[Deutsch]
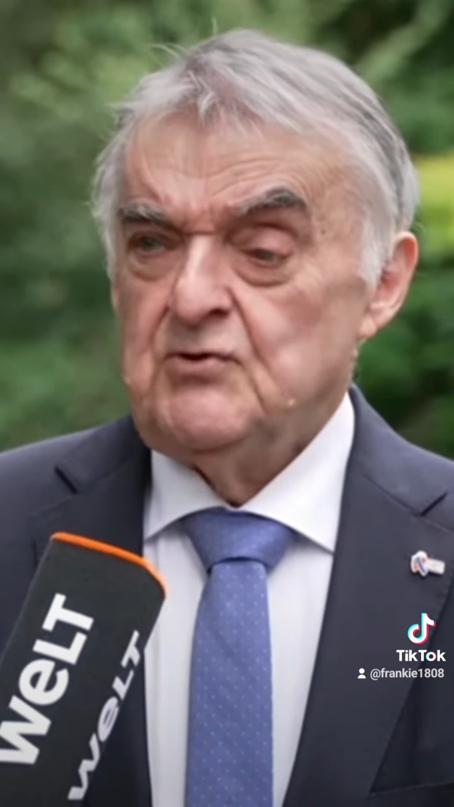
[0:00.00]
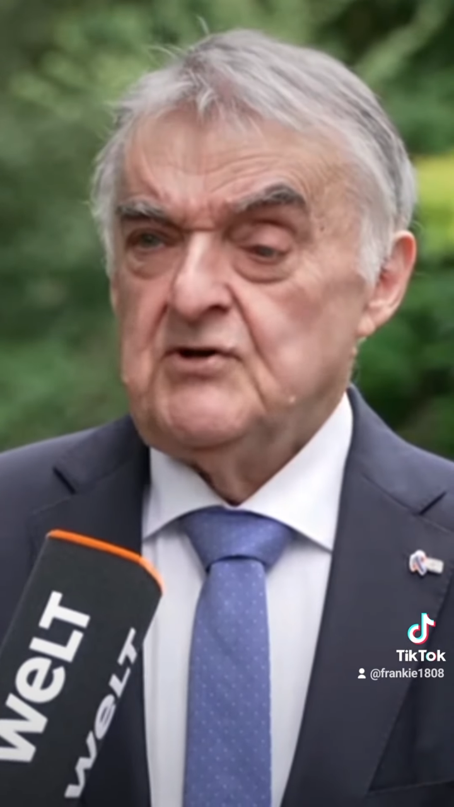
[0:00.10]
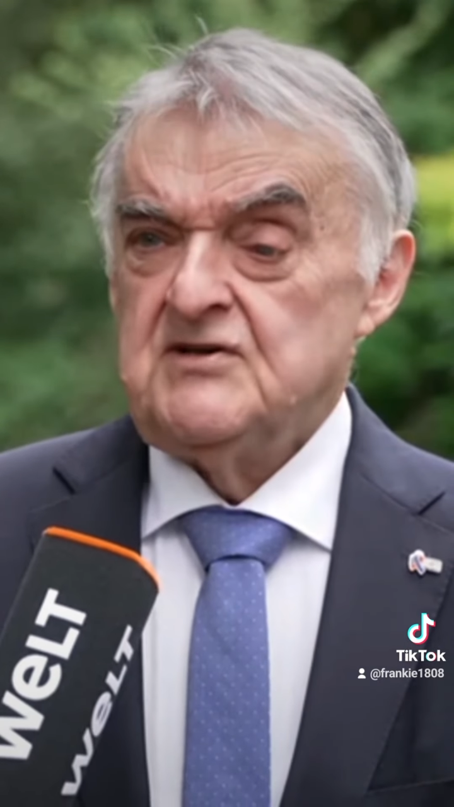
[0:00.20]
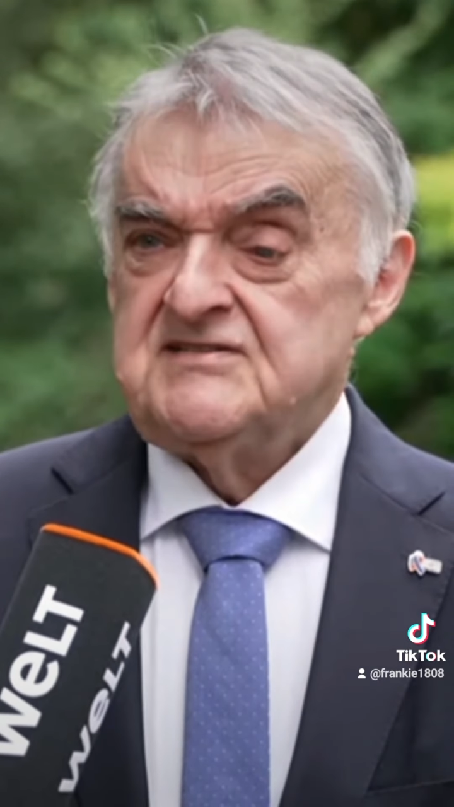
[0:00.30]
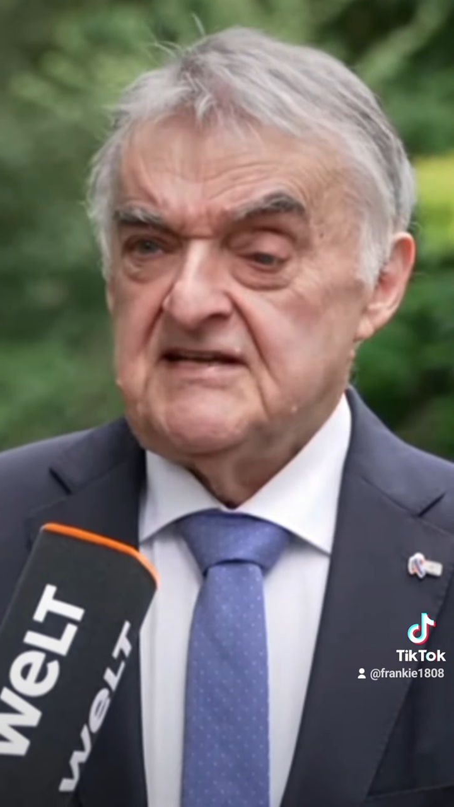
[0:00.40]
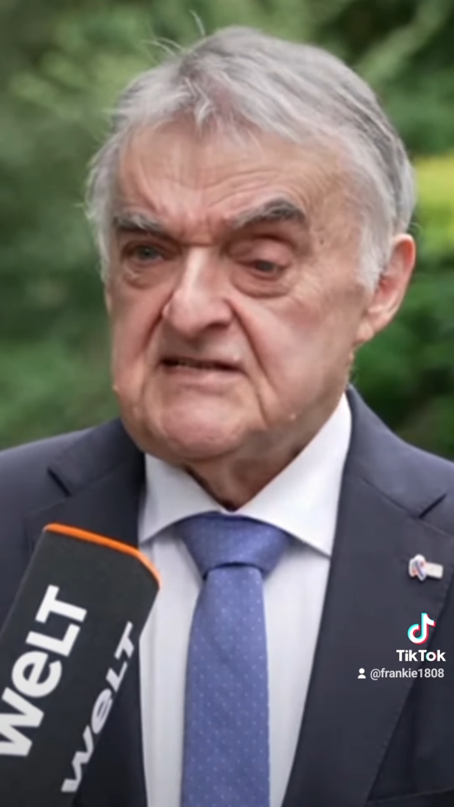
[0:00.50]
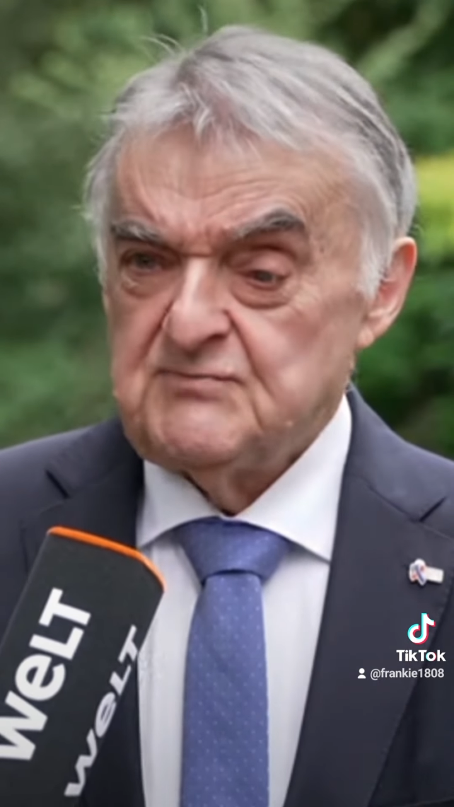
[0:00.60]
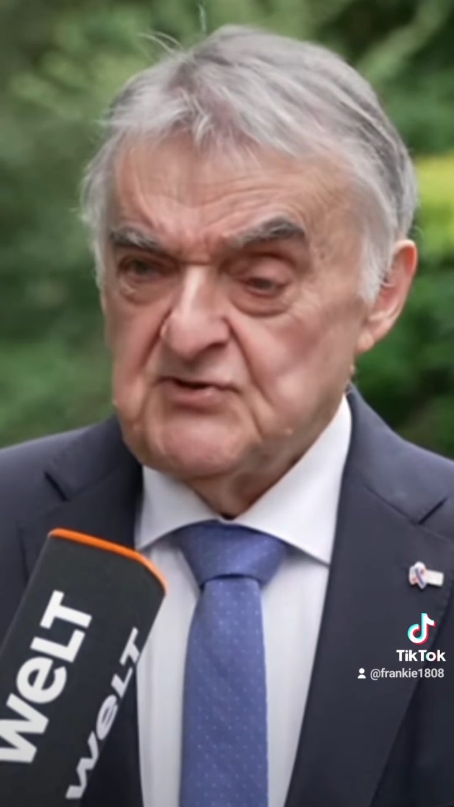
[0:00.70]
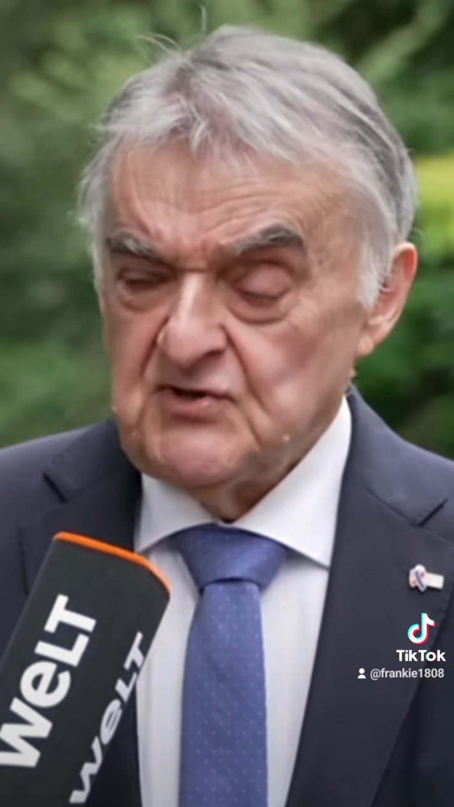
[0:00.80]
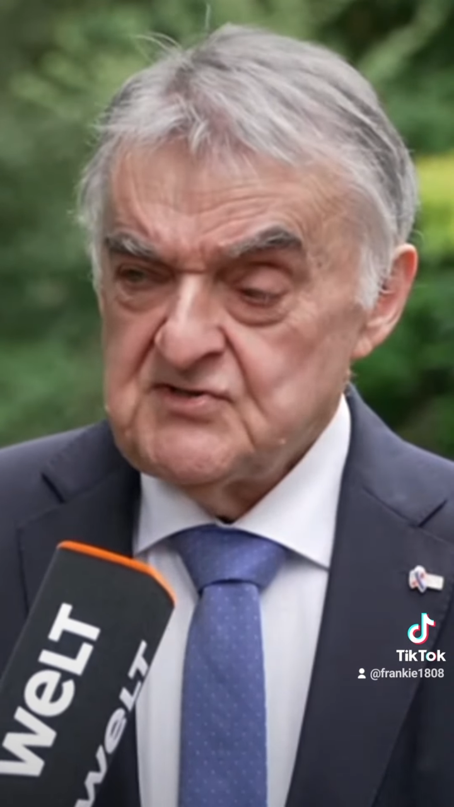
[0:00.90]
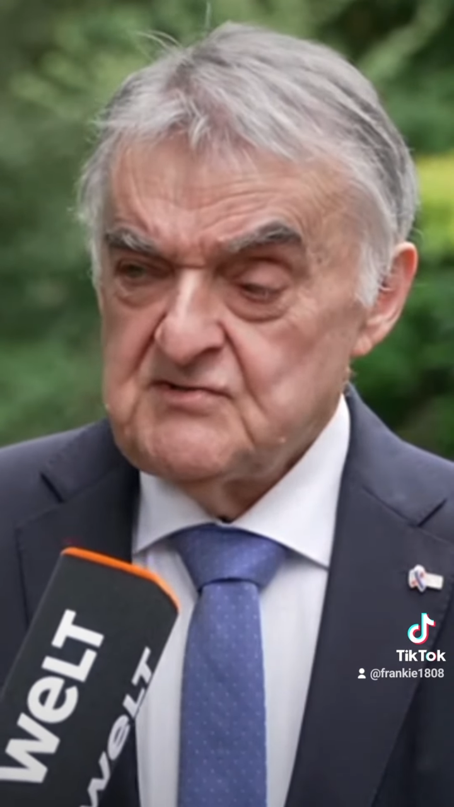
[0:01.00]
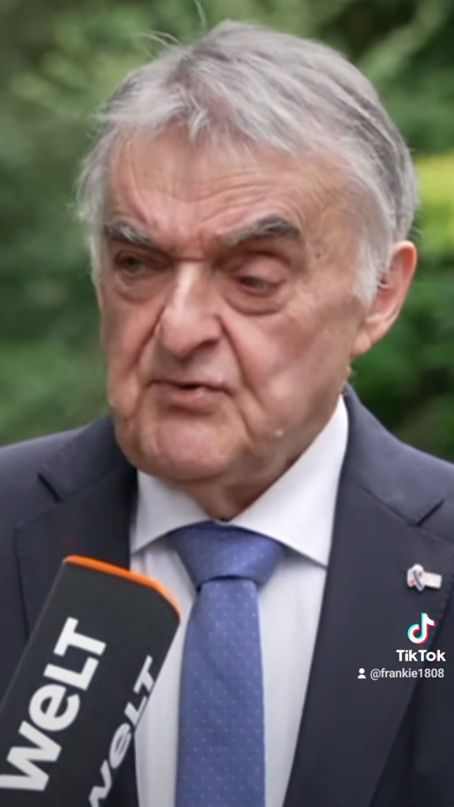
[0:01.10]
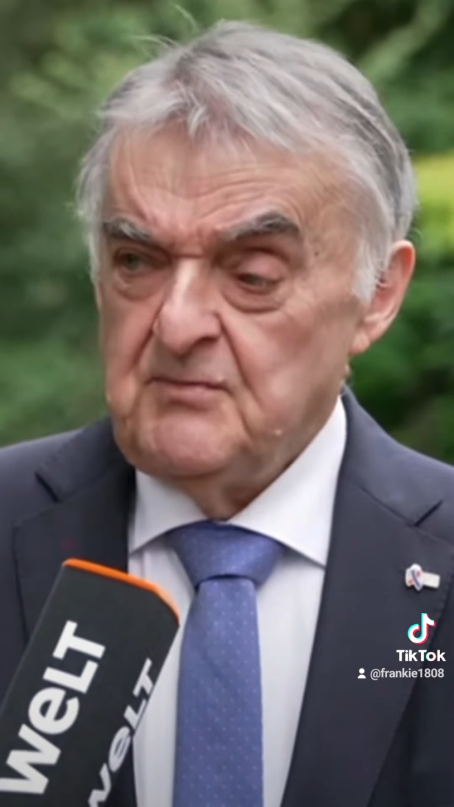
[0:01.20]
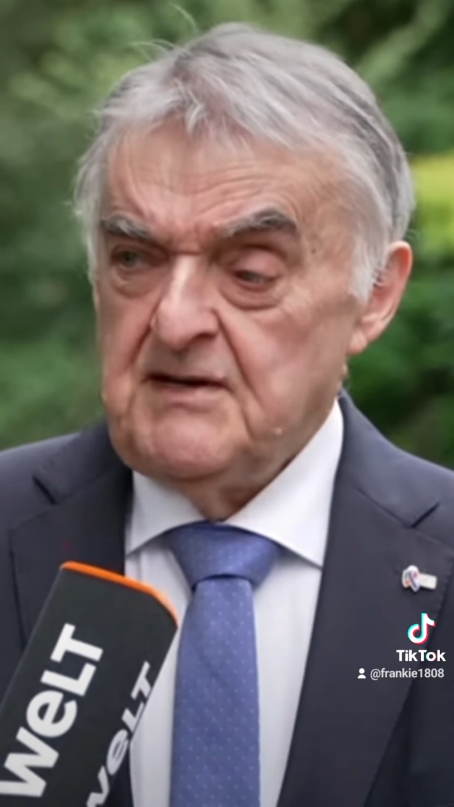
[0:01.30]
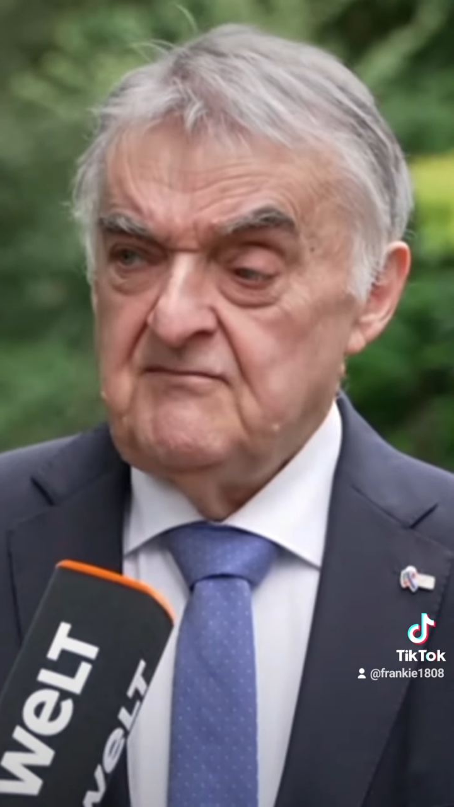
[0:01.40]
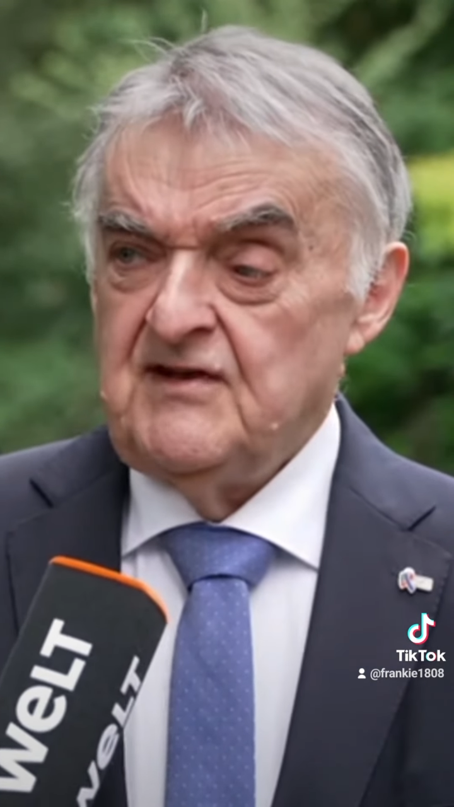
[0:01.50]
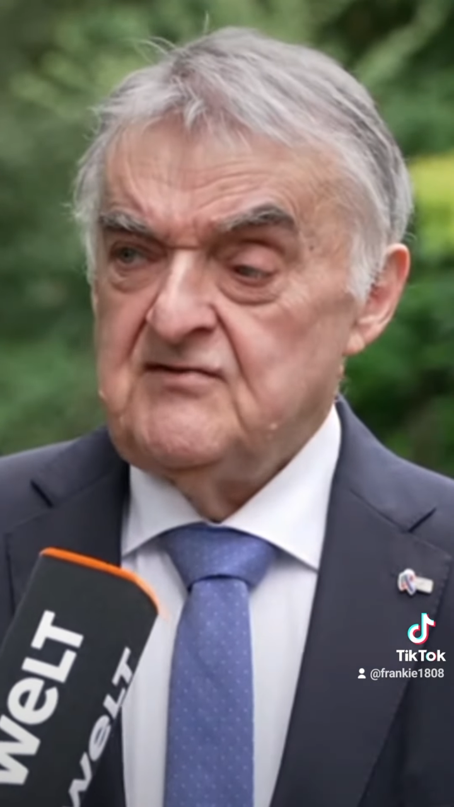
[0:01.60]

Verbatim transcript: oder ist jetzt besonders ein Problem,